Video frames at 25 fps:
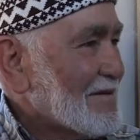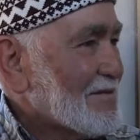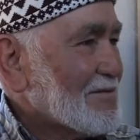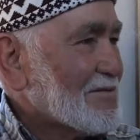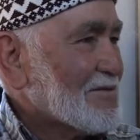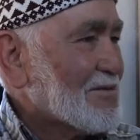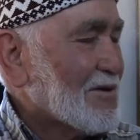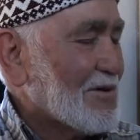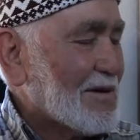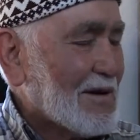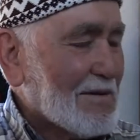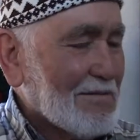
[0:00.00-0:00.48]

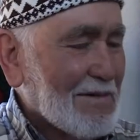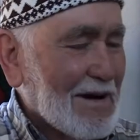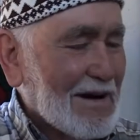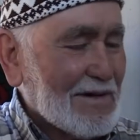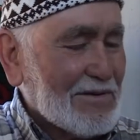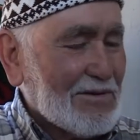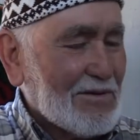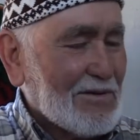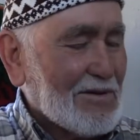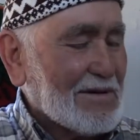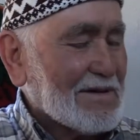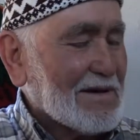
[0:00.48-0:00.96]
Sonra
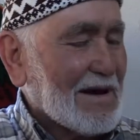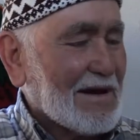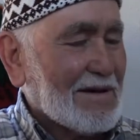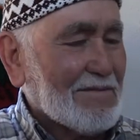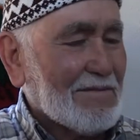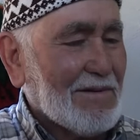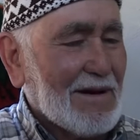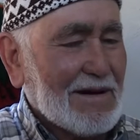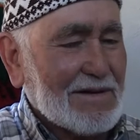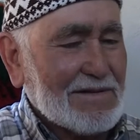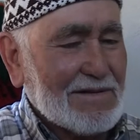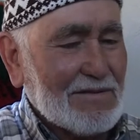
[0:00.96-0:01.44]
maden ocağına
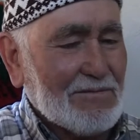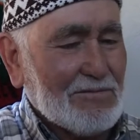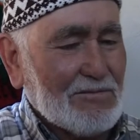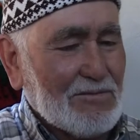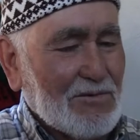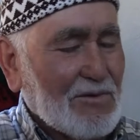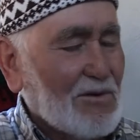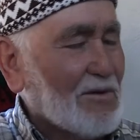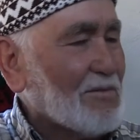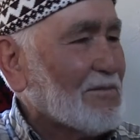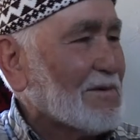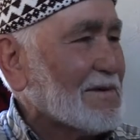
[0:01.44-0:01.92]
baktım
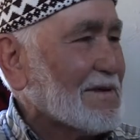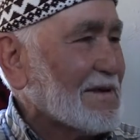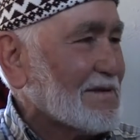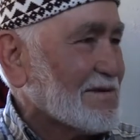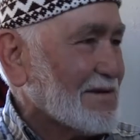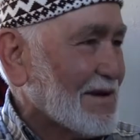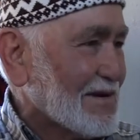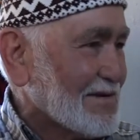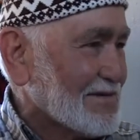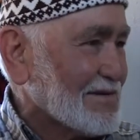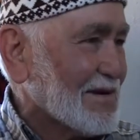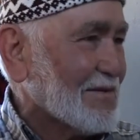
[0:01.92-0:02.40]
kömürde
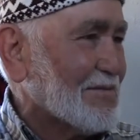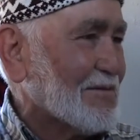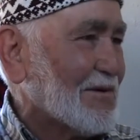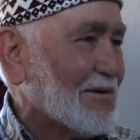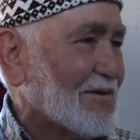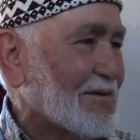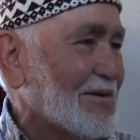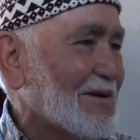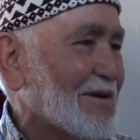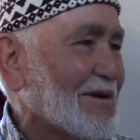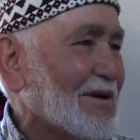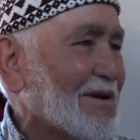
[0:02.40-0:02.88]

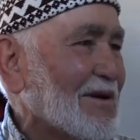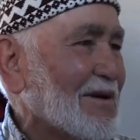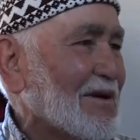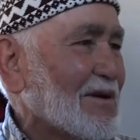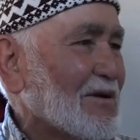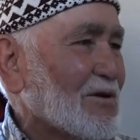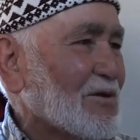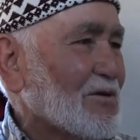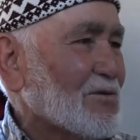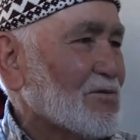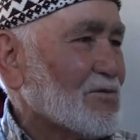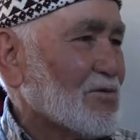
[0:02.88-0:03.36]
çalışamıyorum.
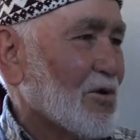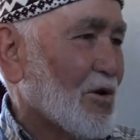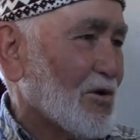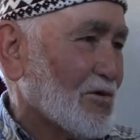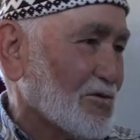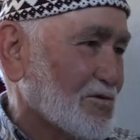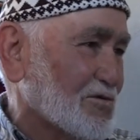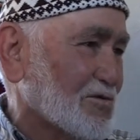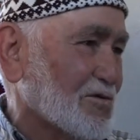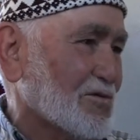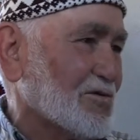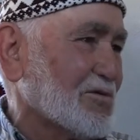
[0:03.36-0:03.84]

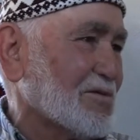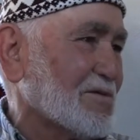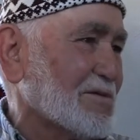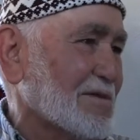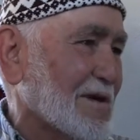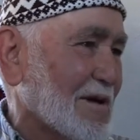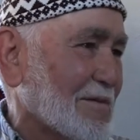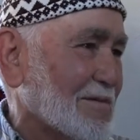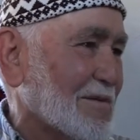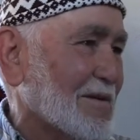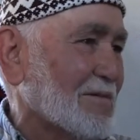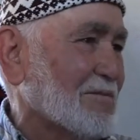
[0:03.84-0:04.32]
Toz
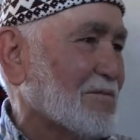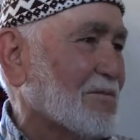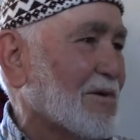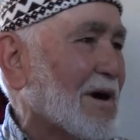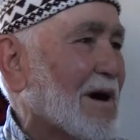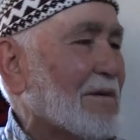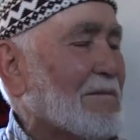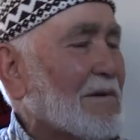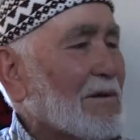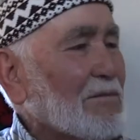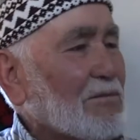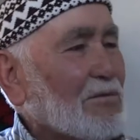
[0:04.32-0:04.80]
tabii
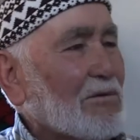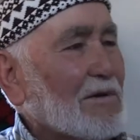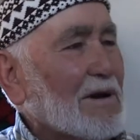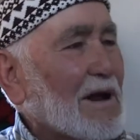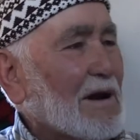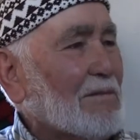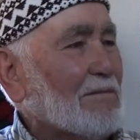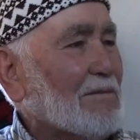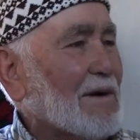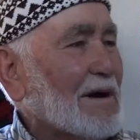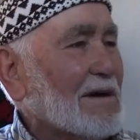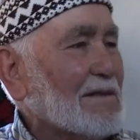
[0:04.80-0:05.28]
ama
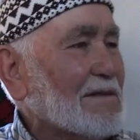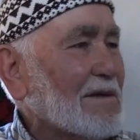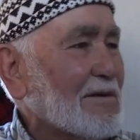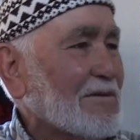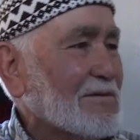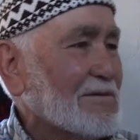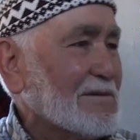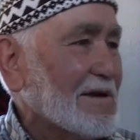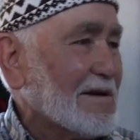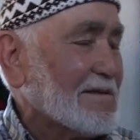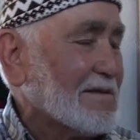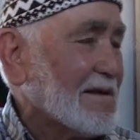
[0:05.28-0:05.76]
buradan maden
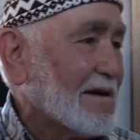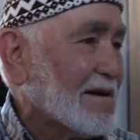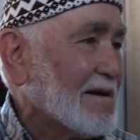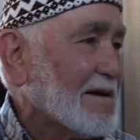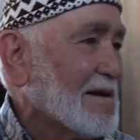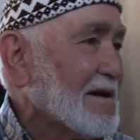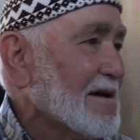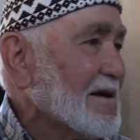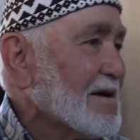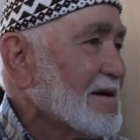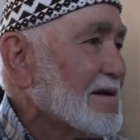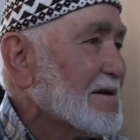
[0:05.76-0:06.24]
ocağından
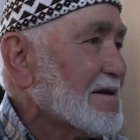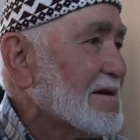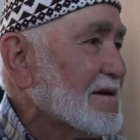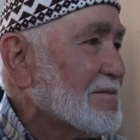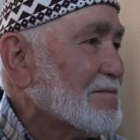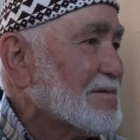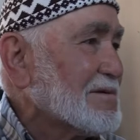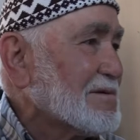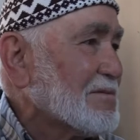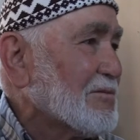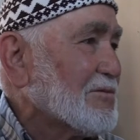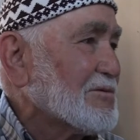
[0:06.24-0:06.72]
iyi
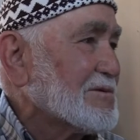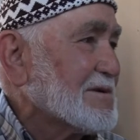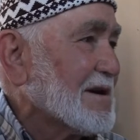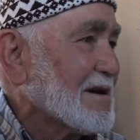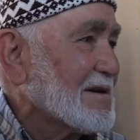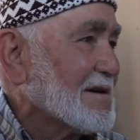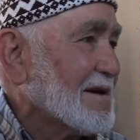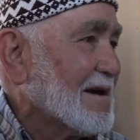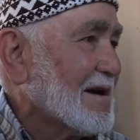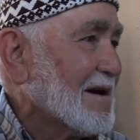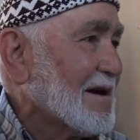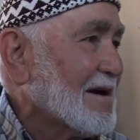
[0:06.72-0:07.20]
bizim
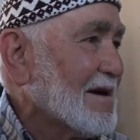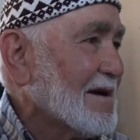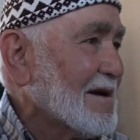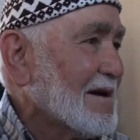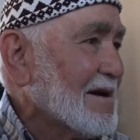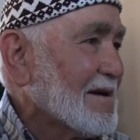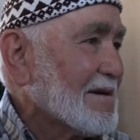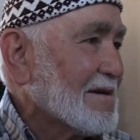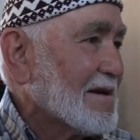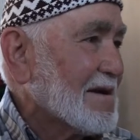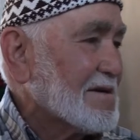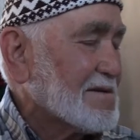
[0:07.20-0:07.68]
ocakla.
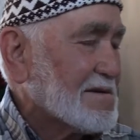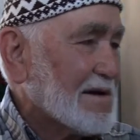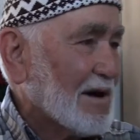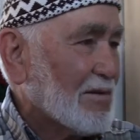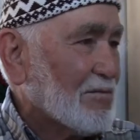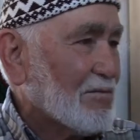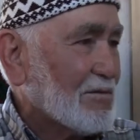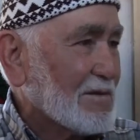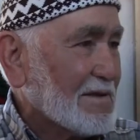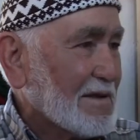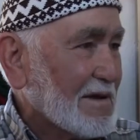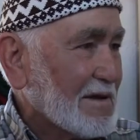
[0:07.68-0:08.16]

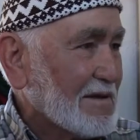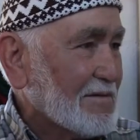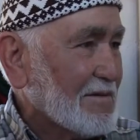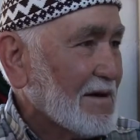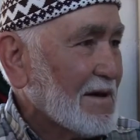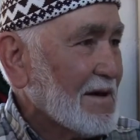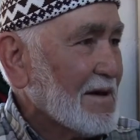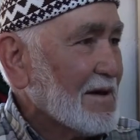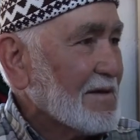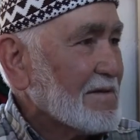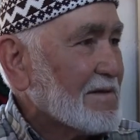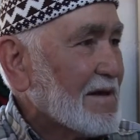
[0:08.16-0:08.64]
Geçen buradaki
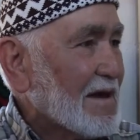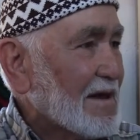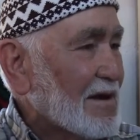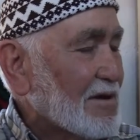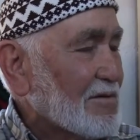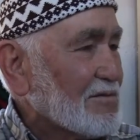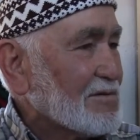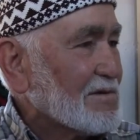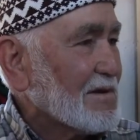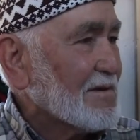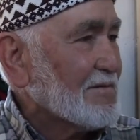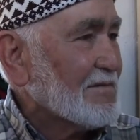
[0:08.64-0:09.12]

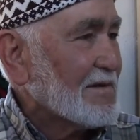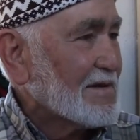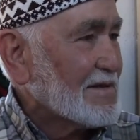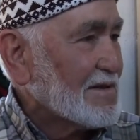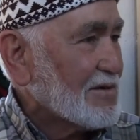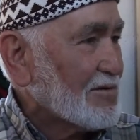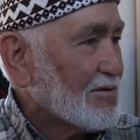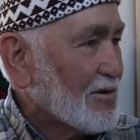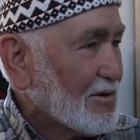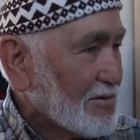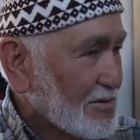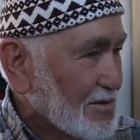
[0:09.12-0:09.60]
televizyon
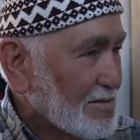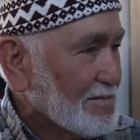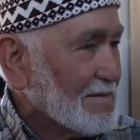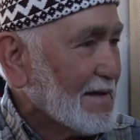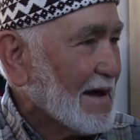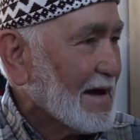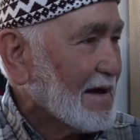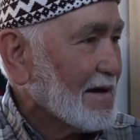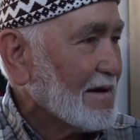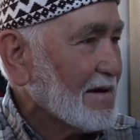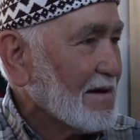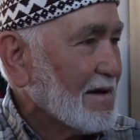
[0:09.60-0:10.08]
vedi gördüm
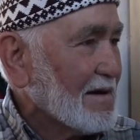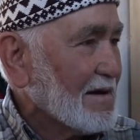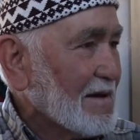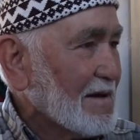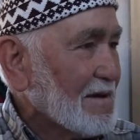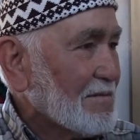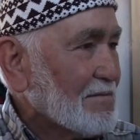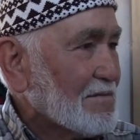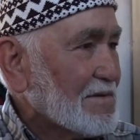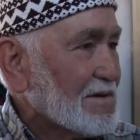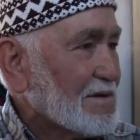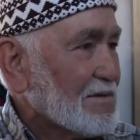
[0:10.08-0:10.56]
de
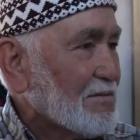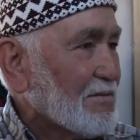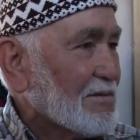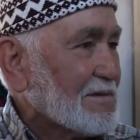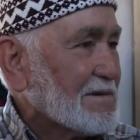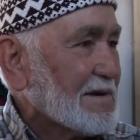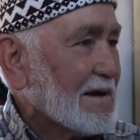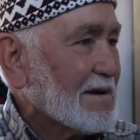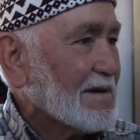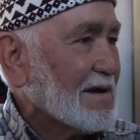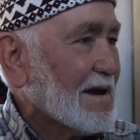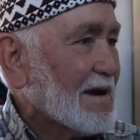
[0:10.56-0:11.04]
bizim
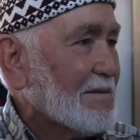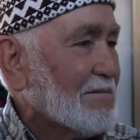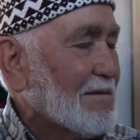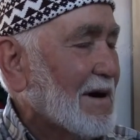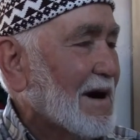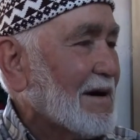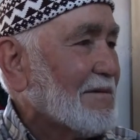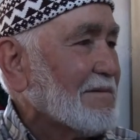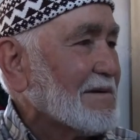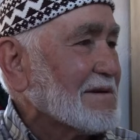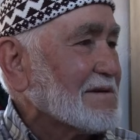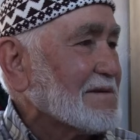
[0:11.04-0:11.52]
ocakla
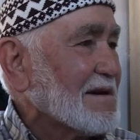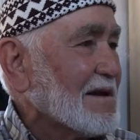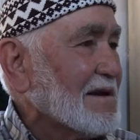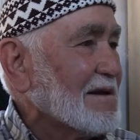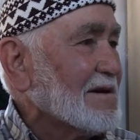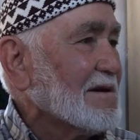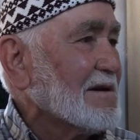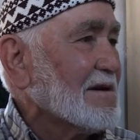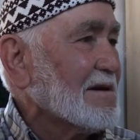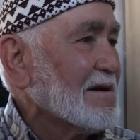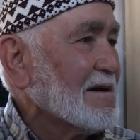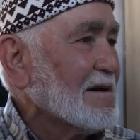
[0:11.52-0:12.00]

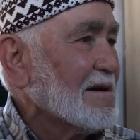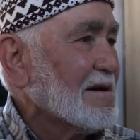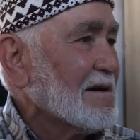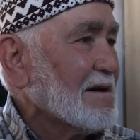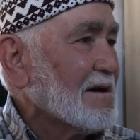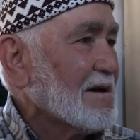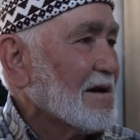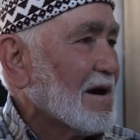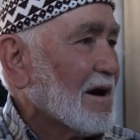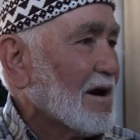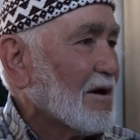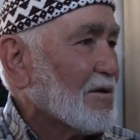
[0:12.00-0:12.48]
muhafazalı.
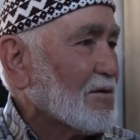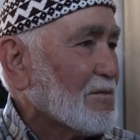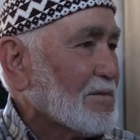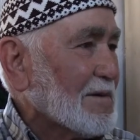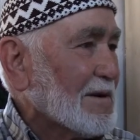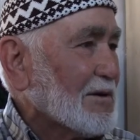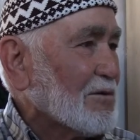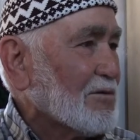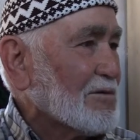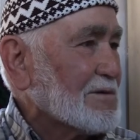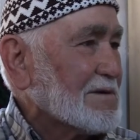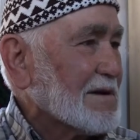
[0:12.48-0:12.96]

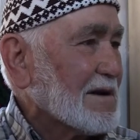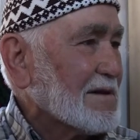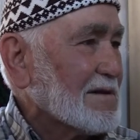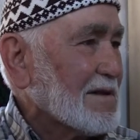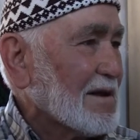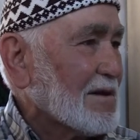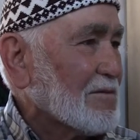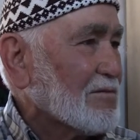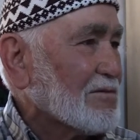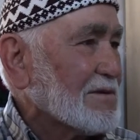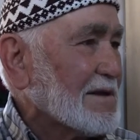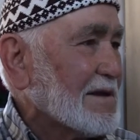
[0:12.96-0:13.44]
Avrupa'nın
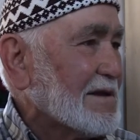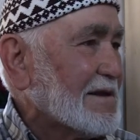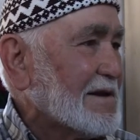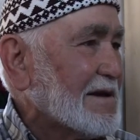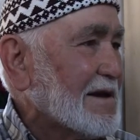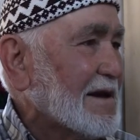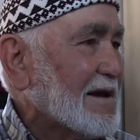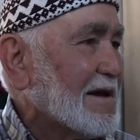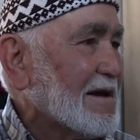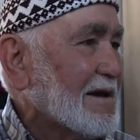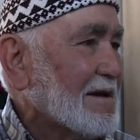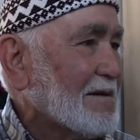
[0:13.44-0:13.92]
ocakları buradan
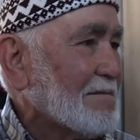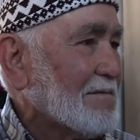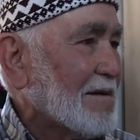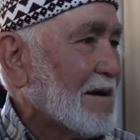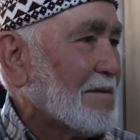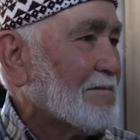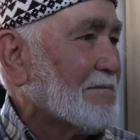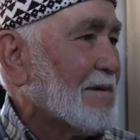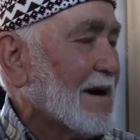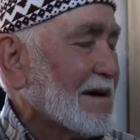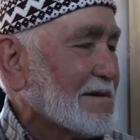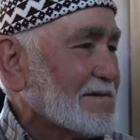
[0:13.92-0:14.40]
iyi.
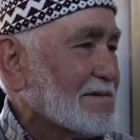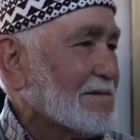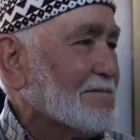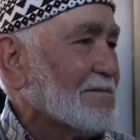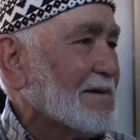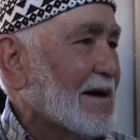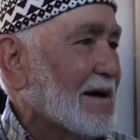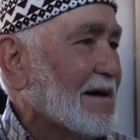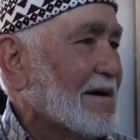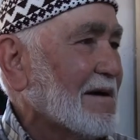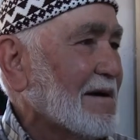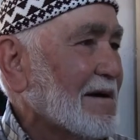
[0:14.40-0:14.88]
Ben baktım
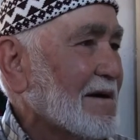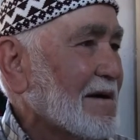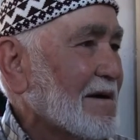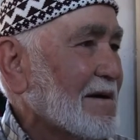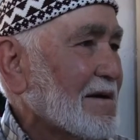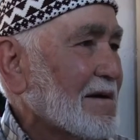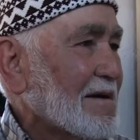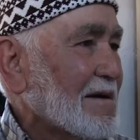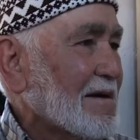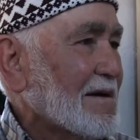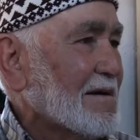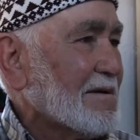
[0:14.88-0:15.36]
da
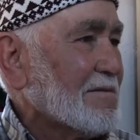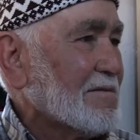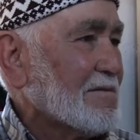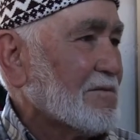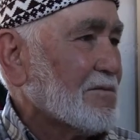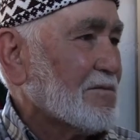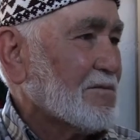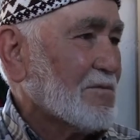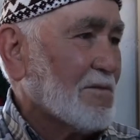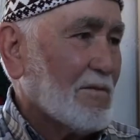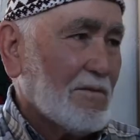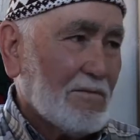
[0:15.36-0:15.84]

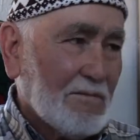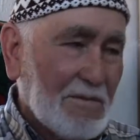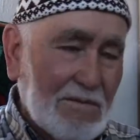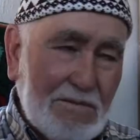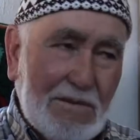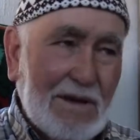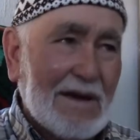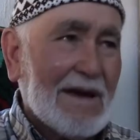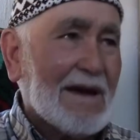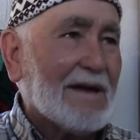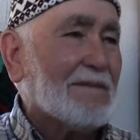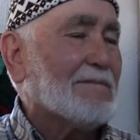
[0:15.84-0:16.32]

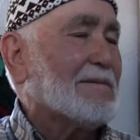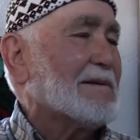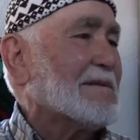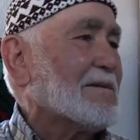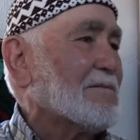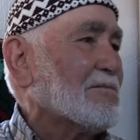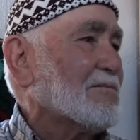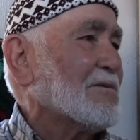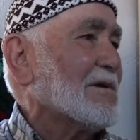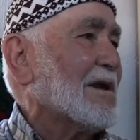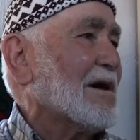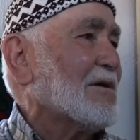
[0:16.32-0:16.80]

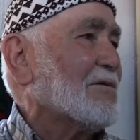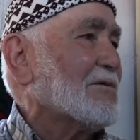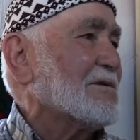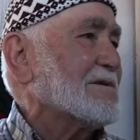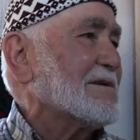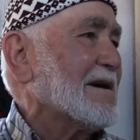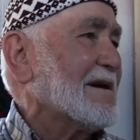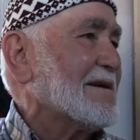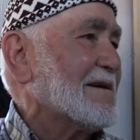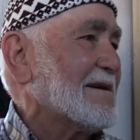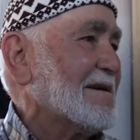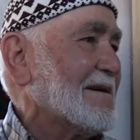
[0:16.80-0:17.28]
beğenmedim buradan
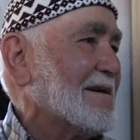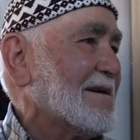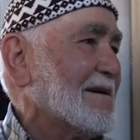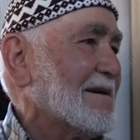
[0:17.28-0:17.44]
ocağını.